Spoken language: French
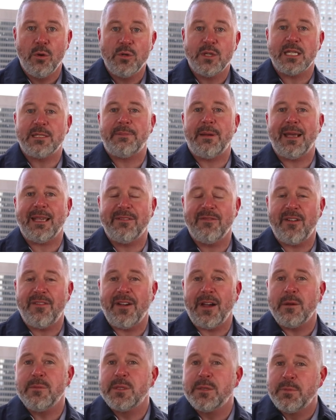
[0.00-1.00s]
où j'espère qu'il va
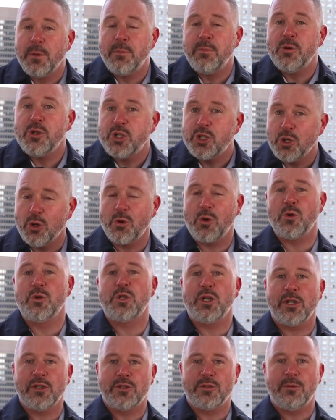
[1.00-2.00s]
faire un petit peu plus chaud
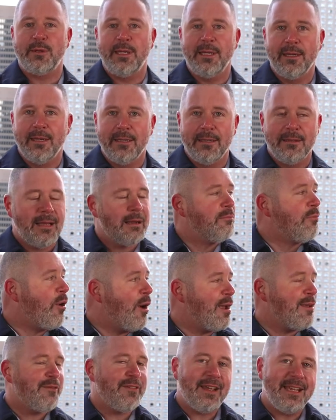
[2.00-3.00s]
qu'aujourd'hui,
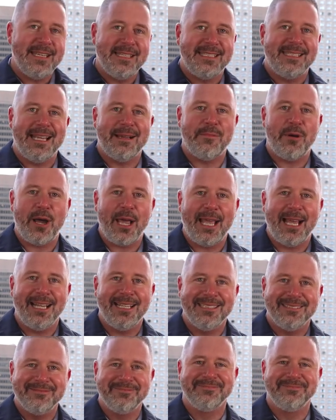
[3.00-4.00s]
moins 20 ici à Montréal.